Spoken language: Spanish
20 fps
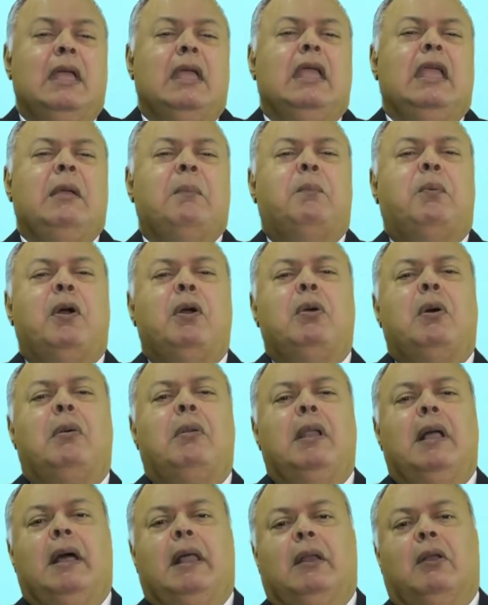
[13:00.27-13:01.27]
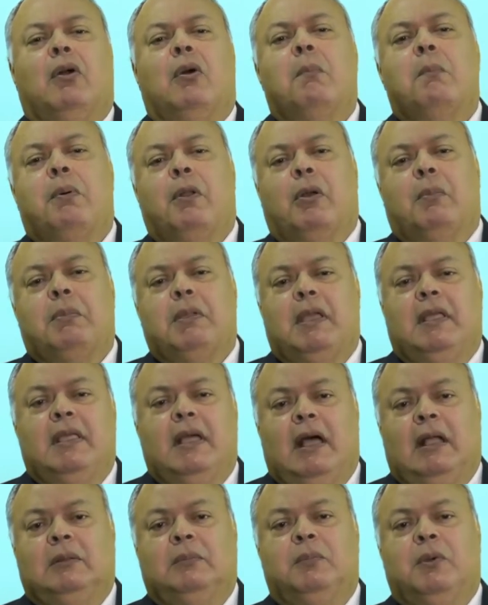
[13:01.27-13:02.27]
y puedo hablar con
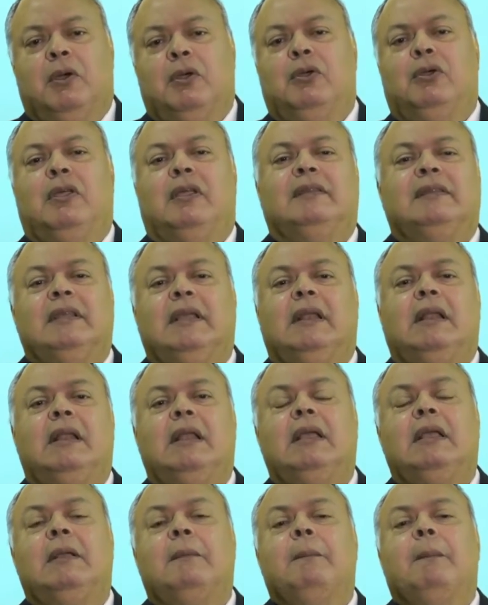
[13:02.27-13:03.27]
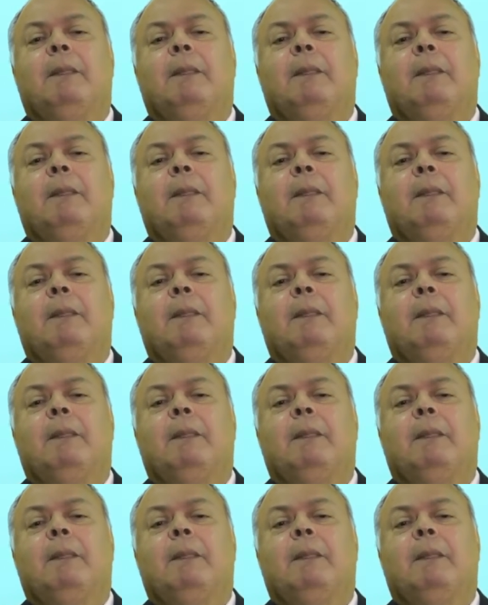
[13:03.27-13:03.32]
propiedad, puedo decirle